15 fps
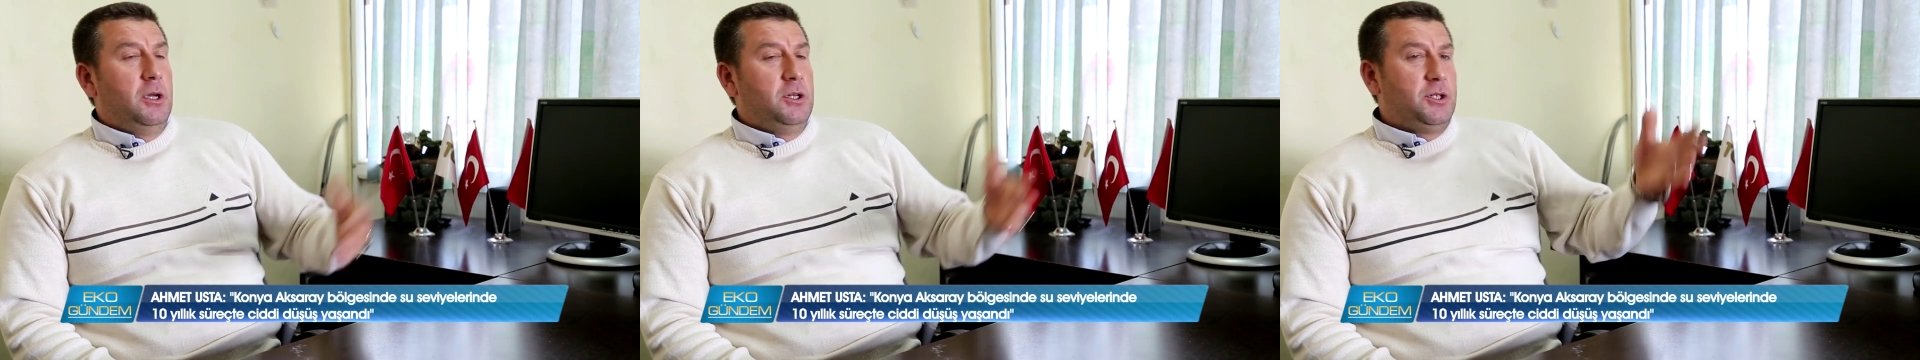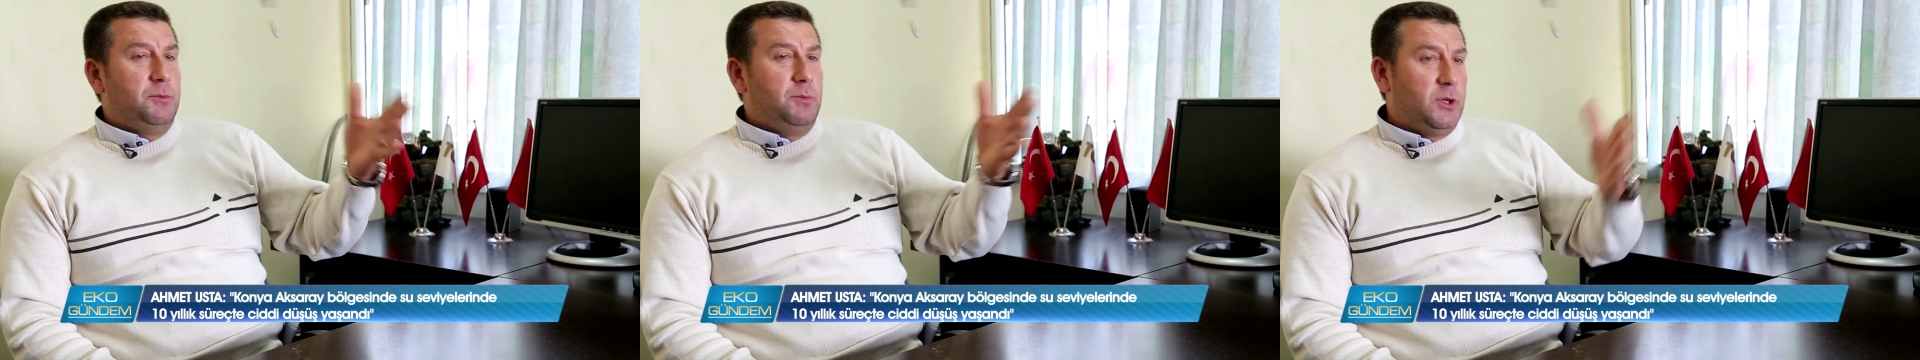
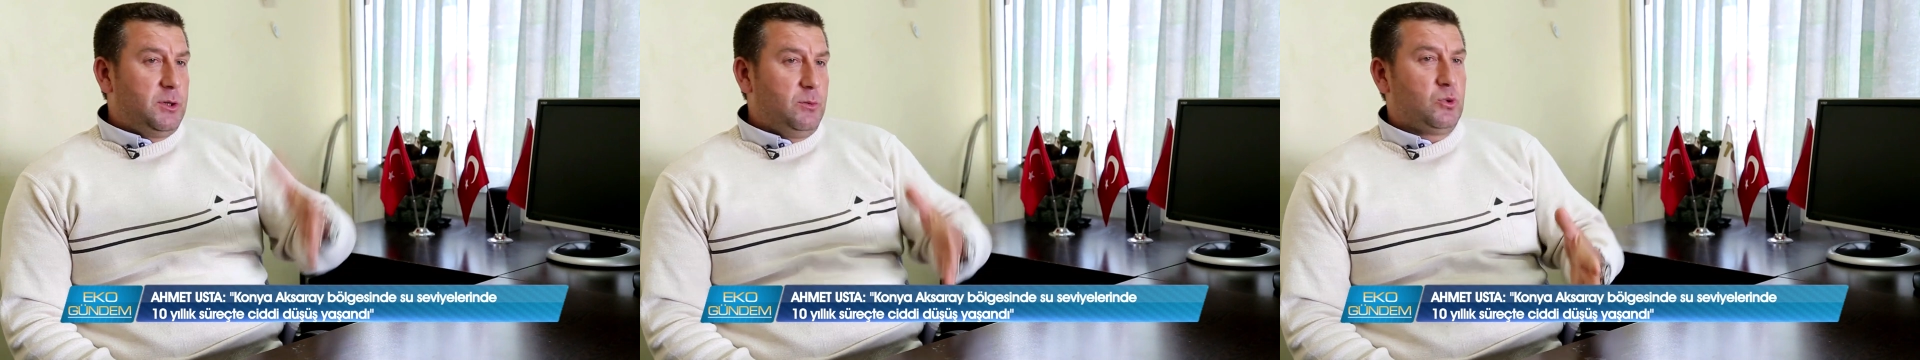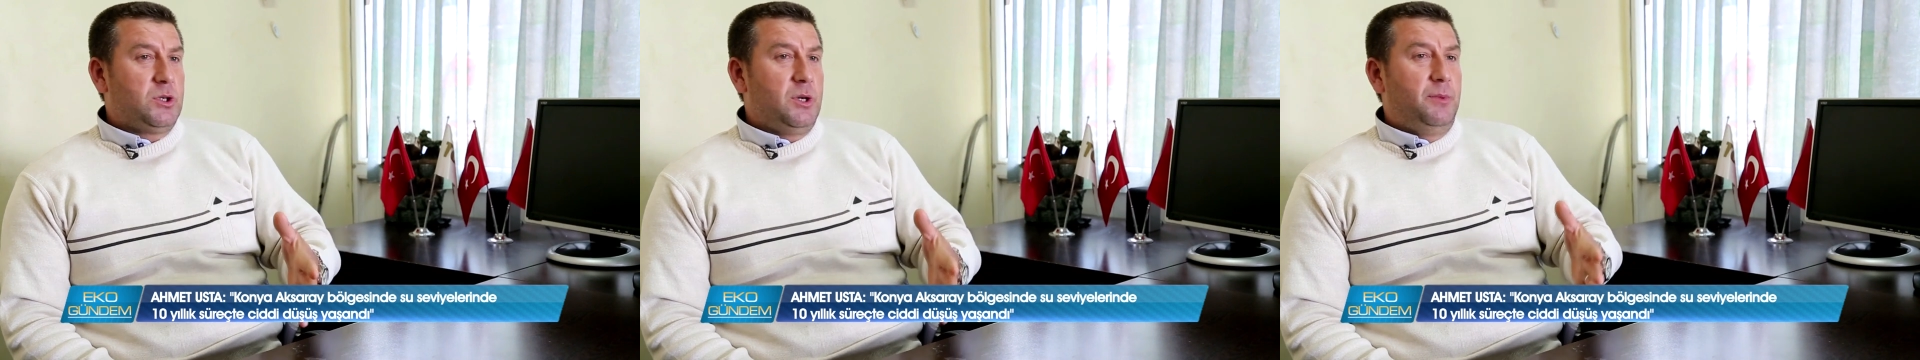
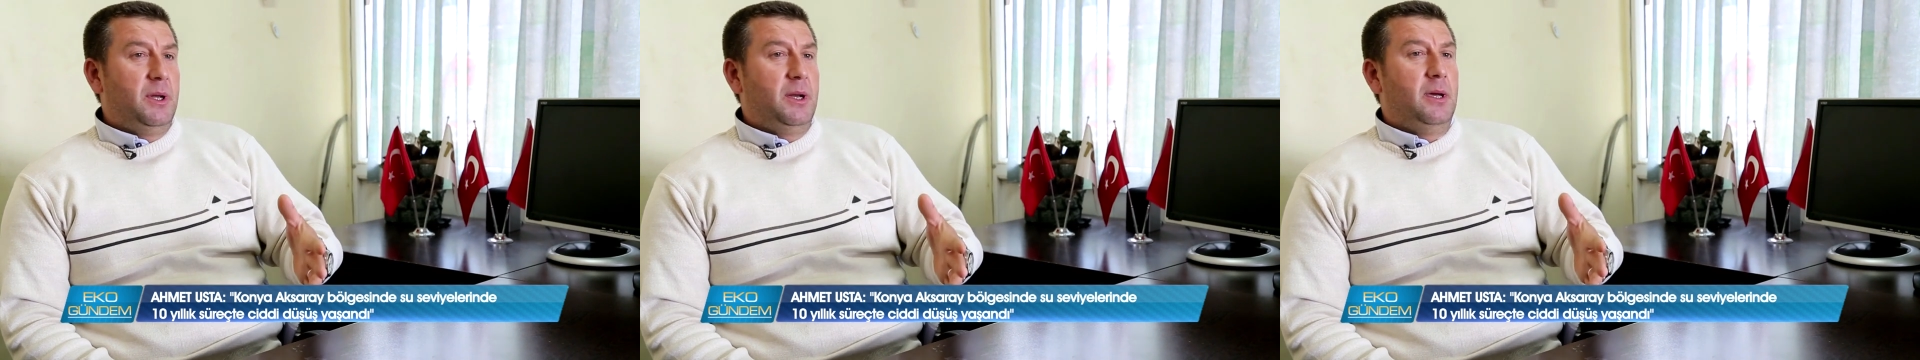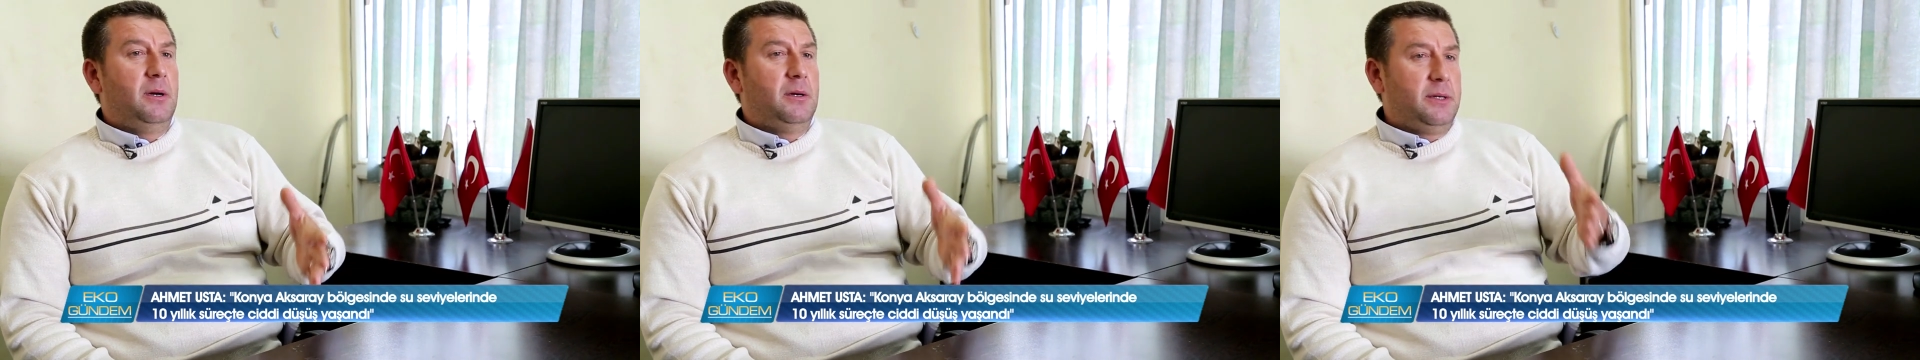şimdiki bu
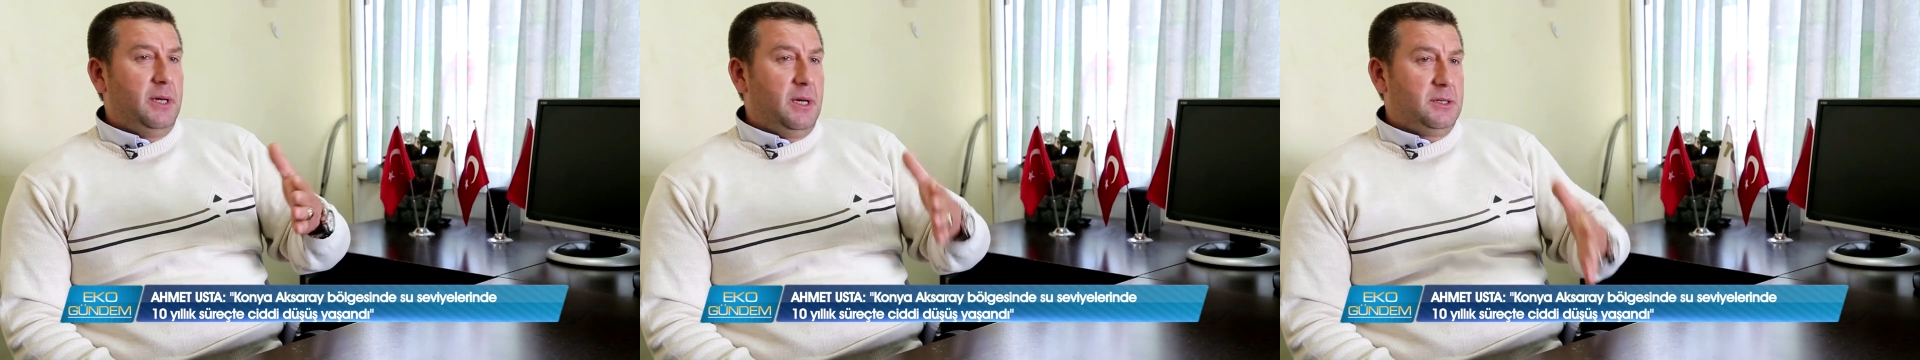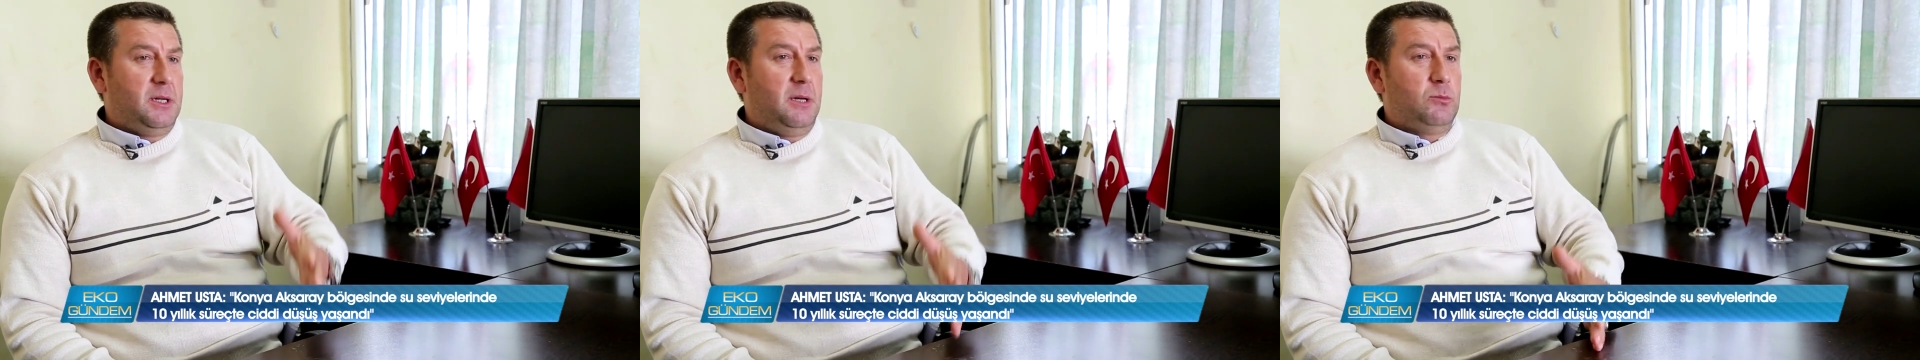zamana
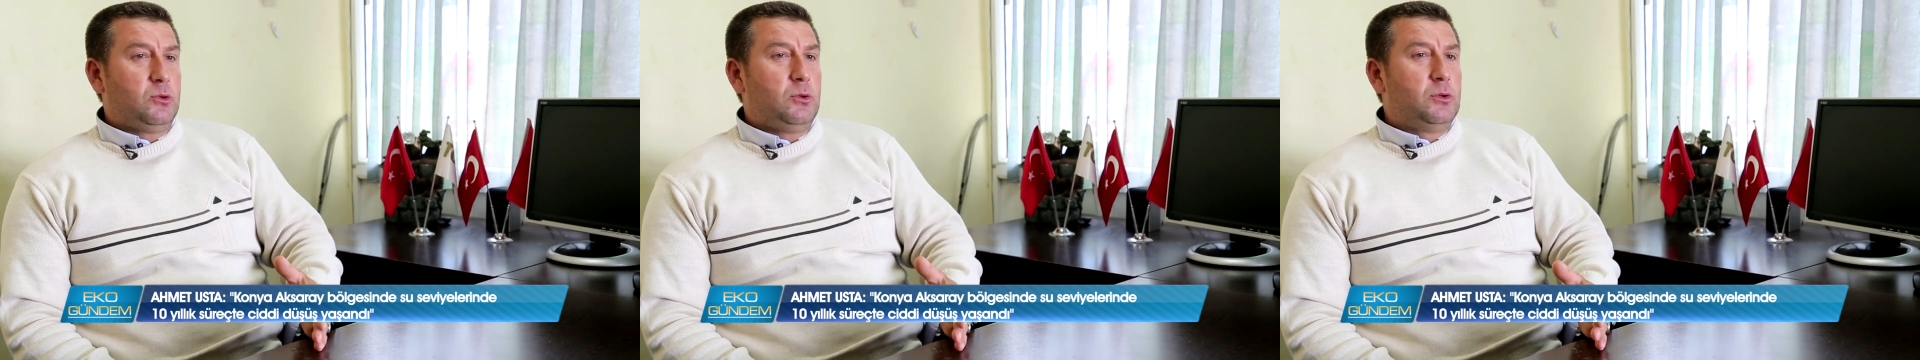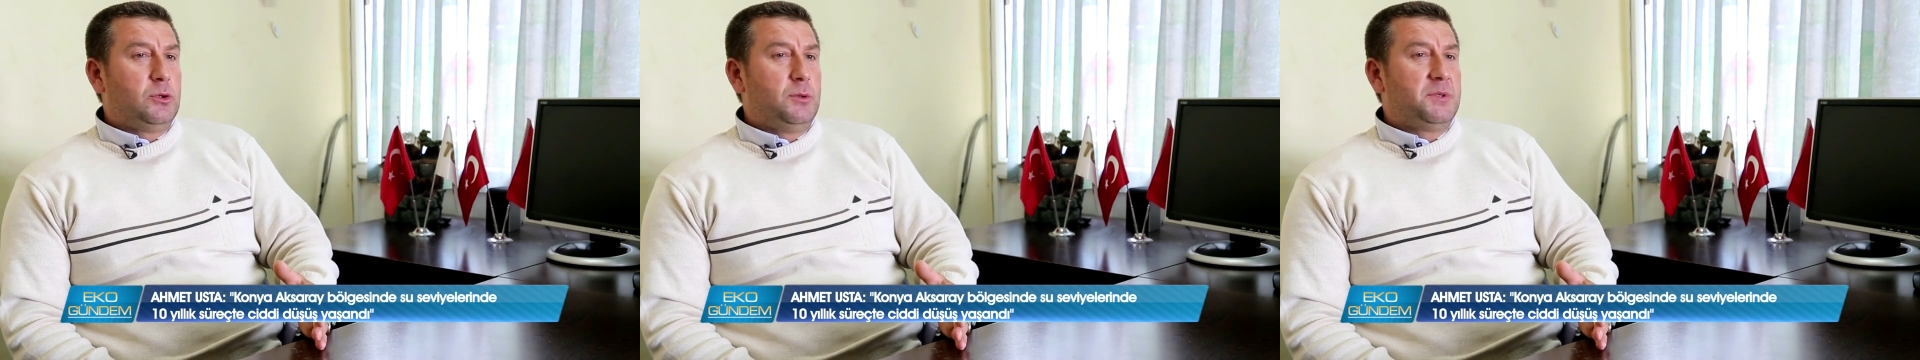kıyaslamış
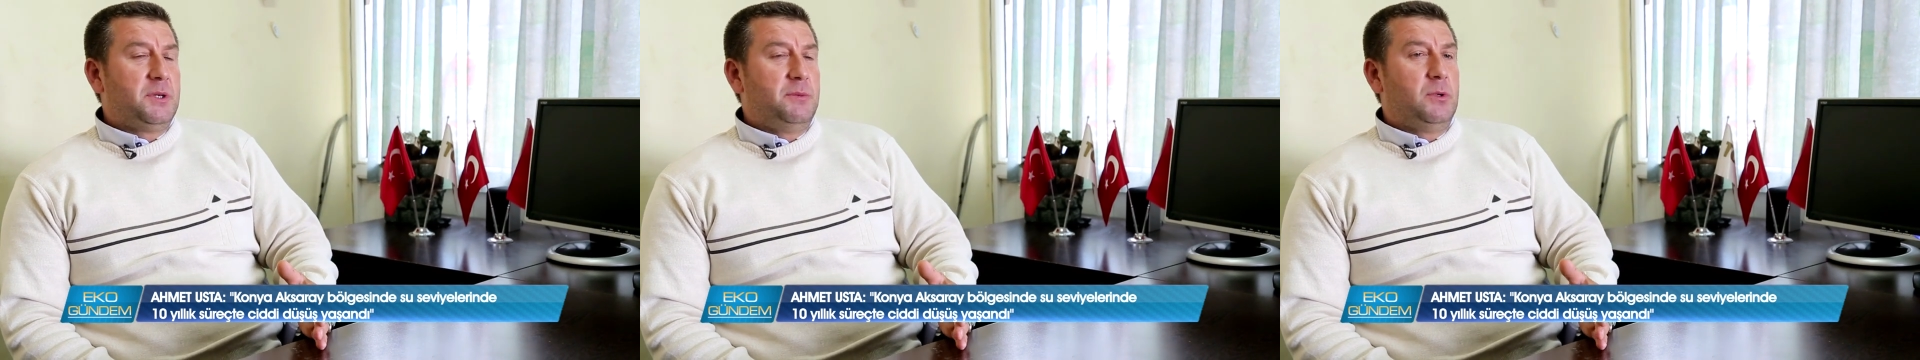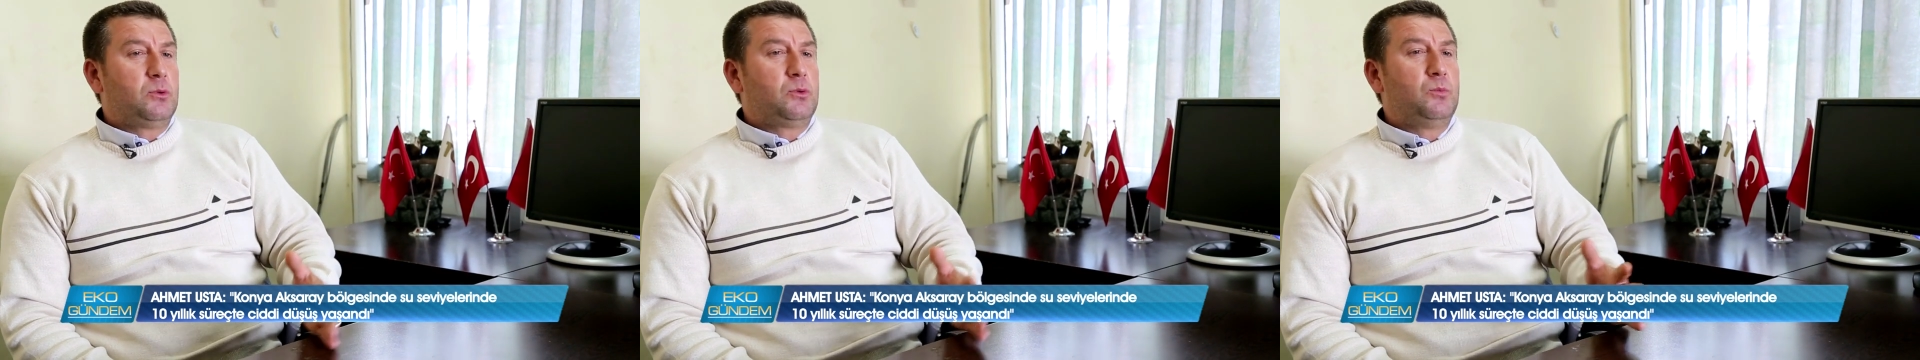olduğumuz zaman